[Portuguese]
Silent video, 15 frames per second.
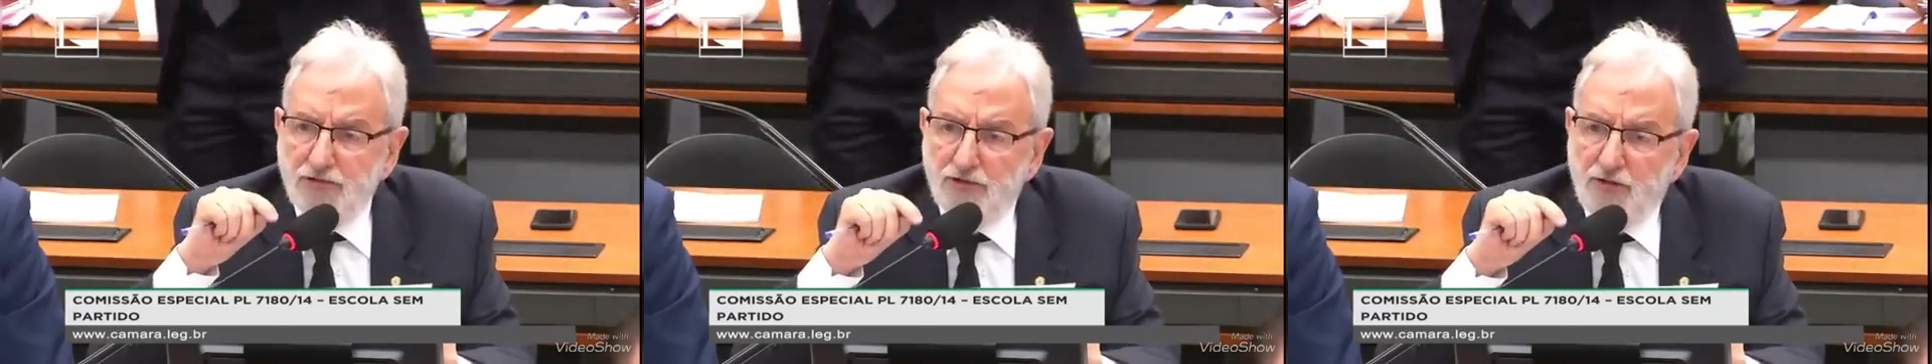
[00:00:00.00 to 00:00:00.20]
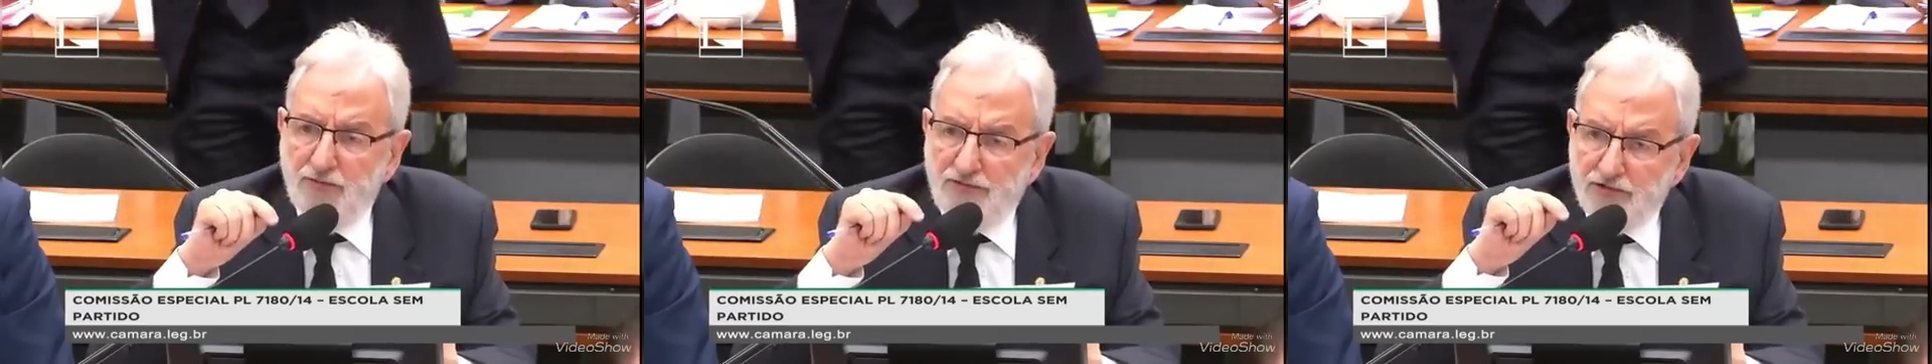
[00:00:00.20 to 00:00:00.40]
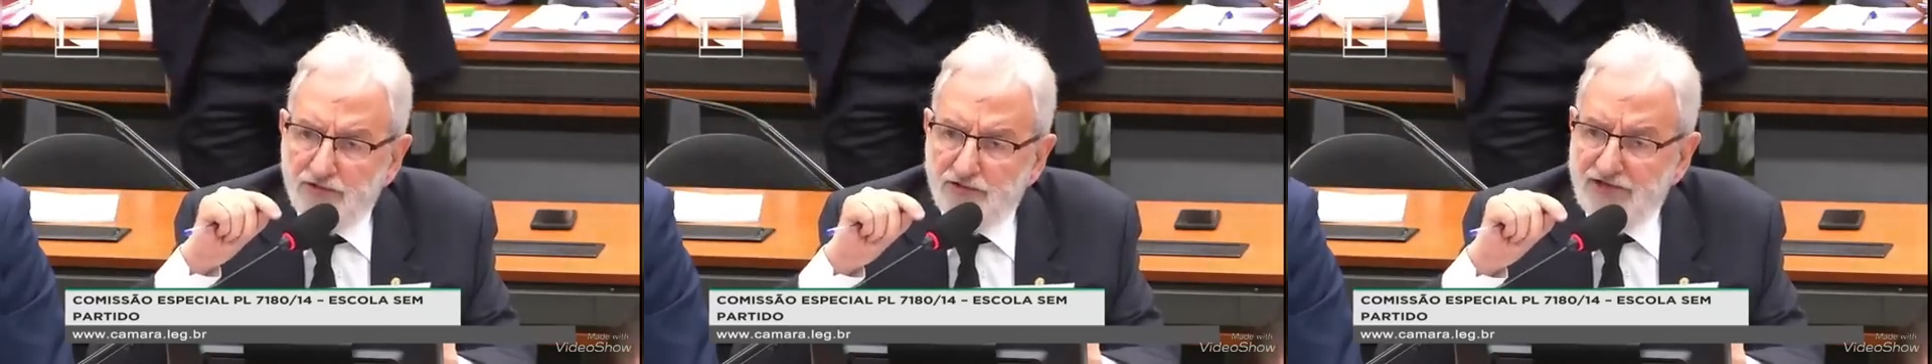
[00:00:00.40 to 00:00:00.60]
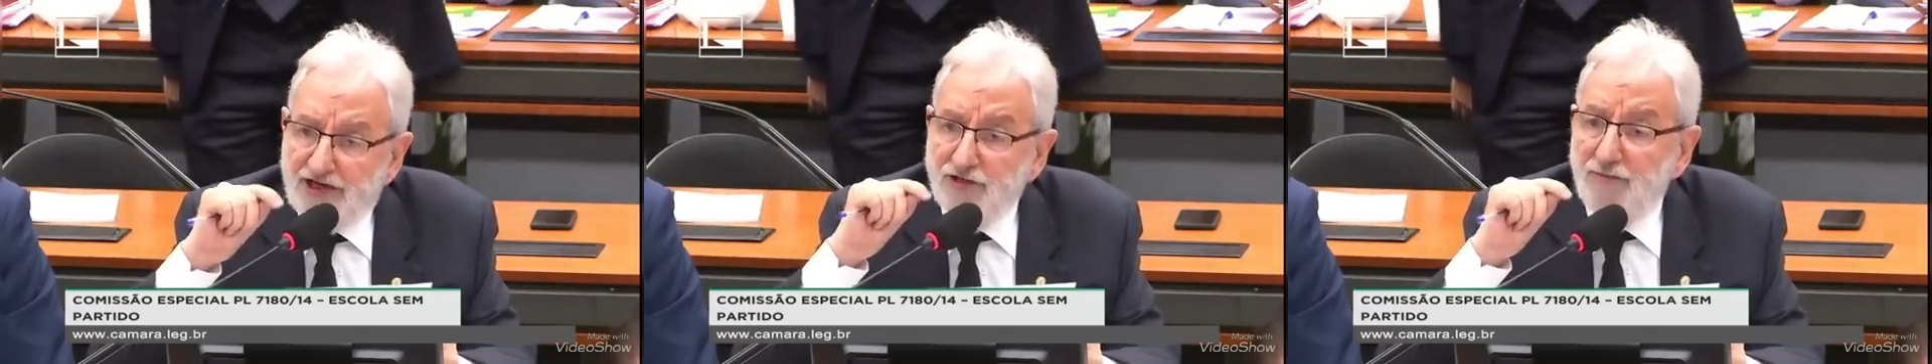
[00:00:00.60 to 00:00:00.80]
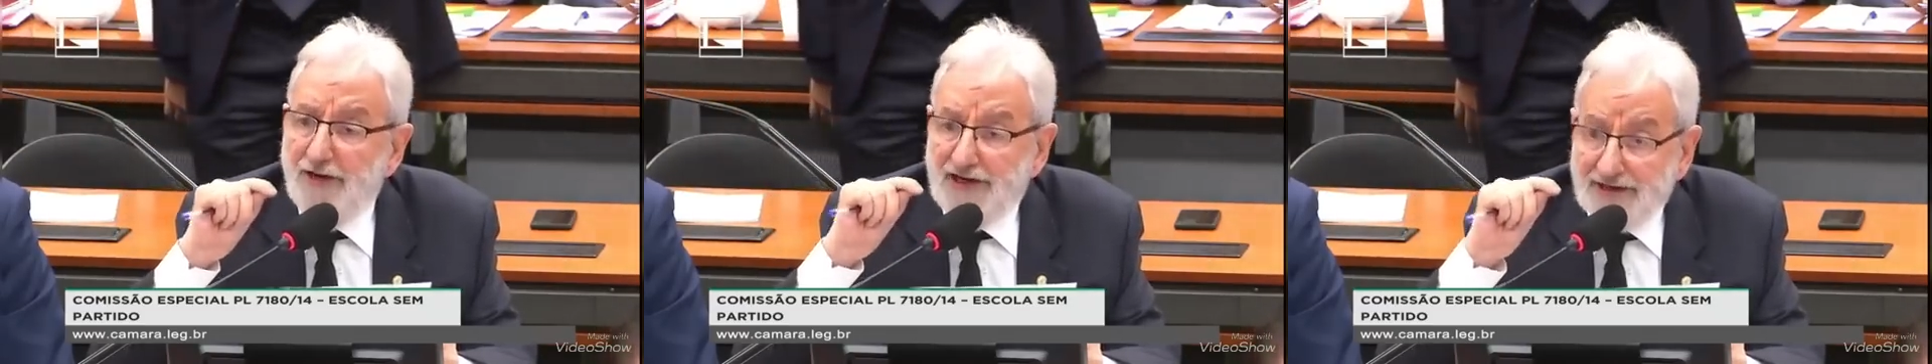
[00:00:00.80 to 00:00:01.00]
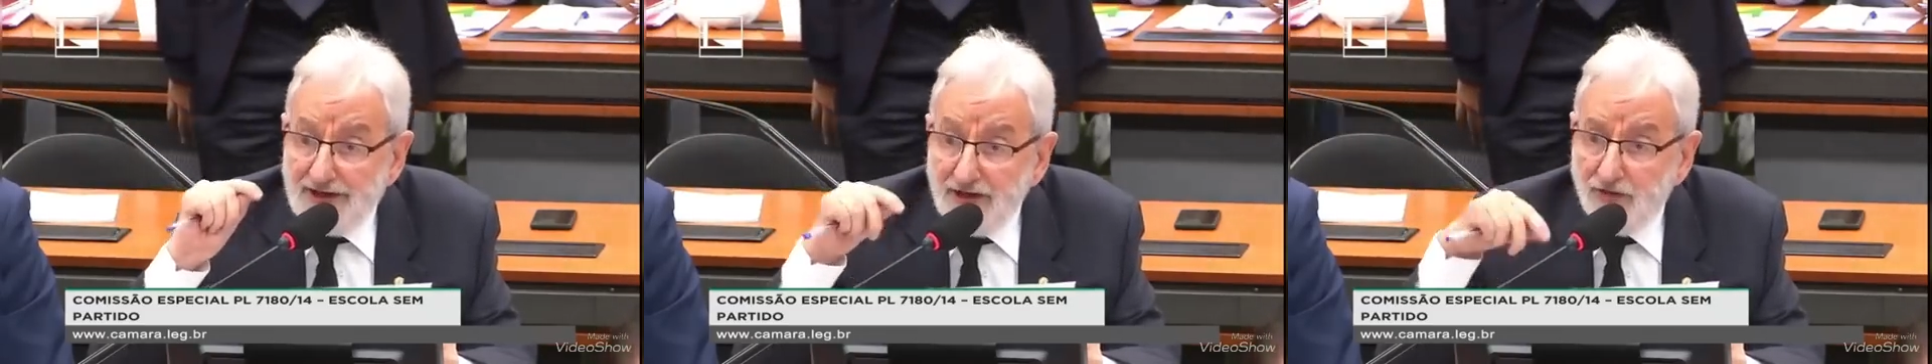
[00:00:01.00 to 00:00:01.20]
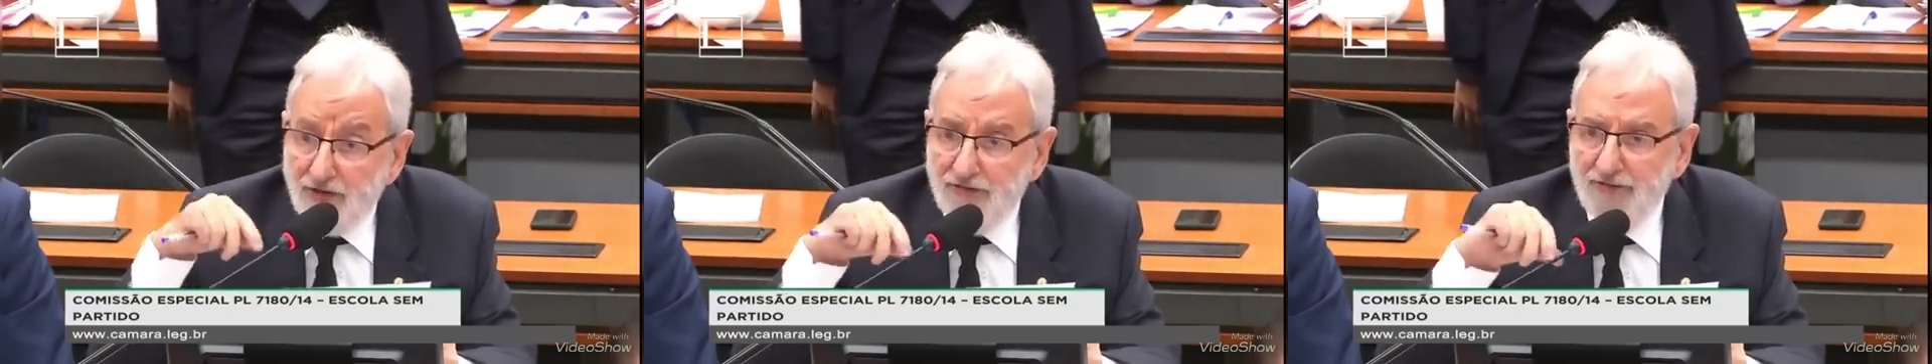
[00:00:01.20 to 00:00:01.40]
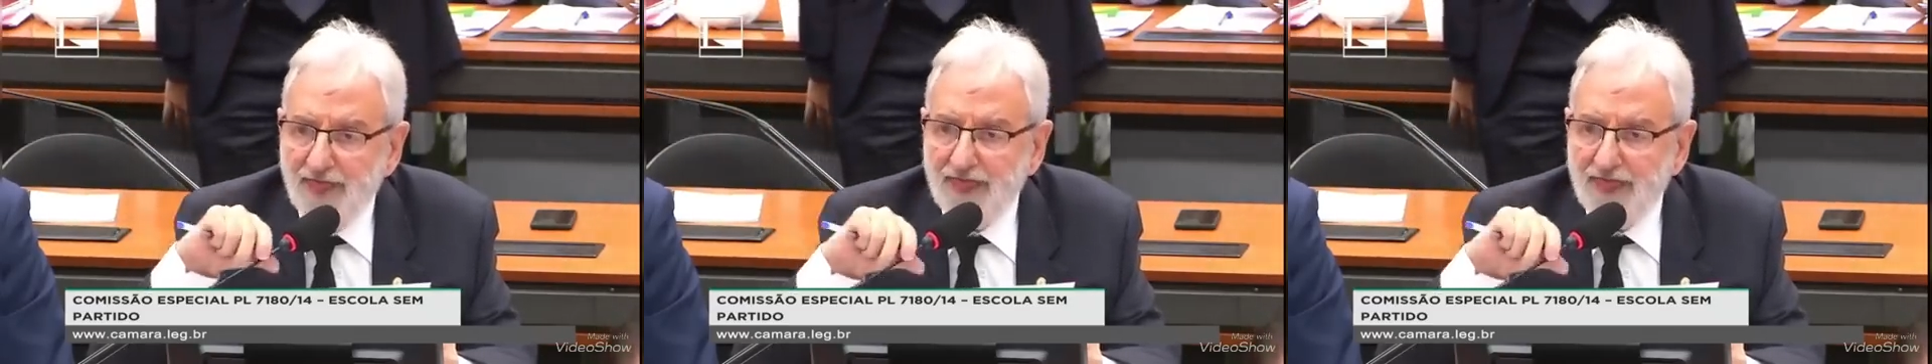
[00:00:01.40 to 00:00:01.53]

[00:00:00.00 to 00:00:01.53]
Rogério Marinho.